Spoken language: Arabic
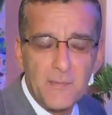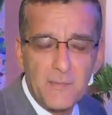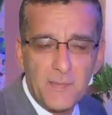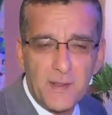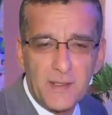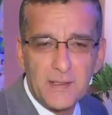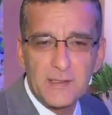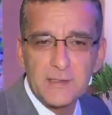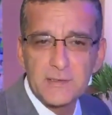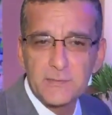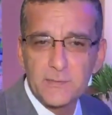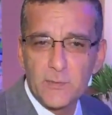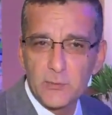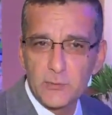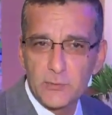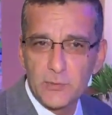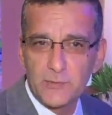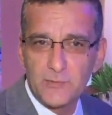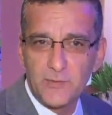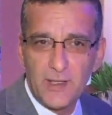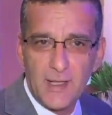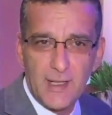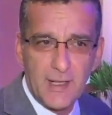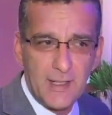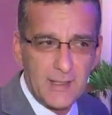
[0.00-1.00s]
مركز
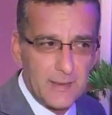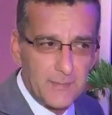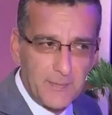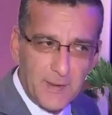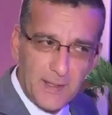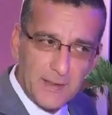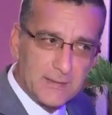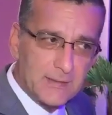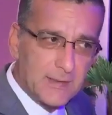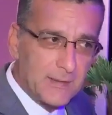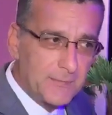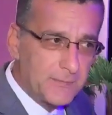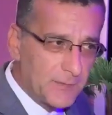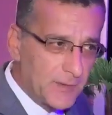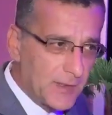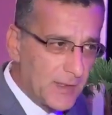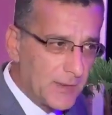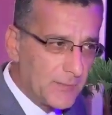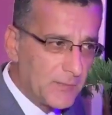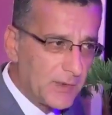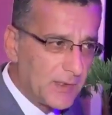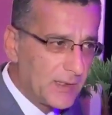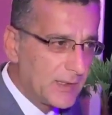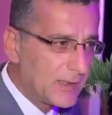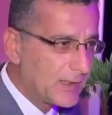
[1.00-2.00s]
موجود في العالم حتى
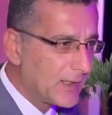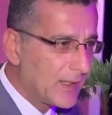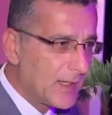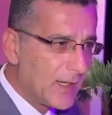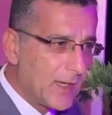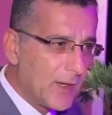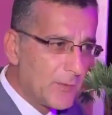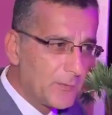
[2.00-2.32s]
في أمريكا